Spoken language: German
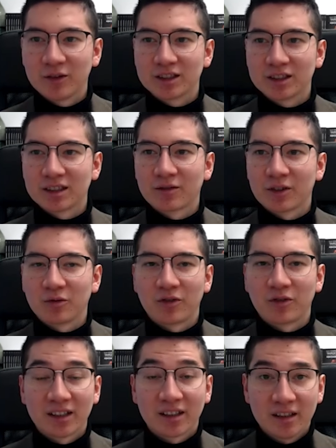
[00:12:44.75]
Wie gesagt, wenn du
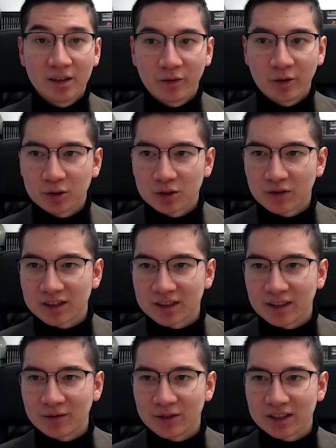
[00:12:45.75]
weitere Interviews und sowas
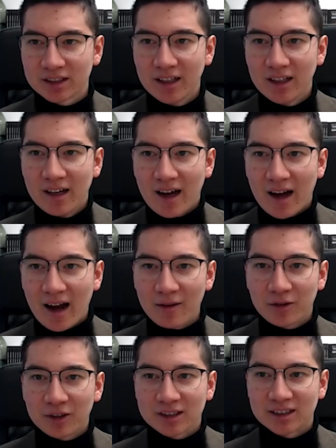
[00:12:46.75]
sehen willst,
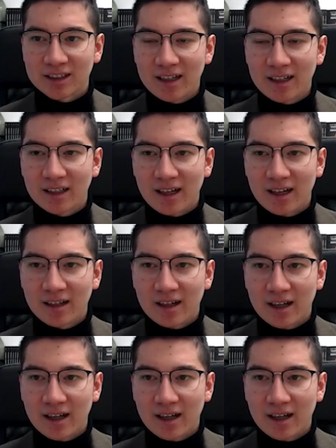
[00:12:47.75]
einfach sehr gerne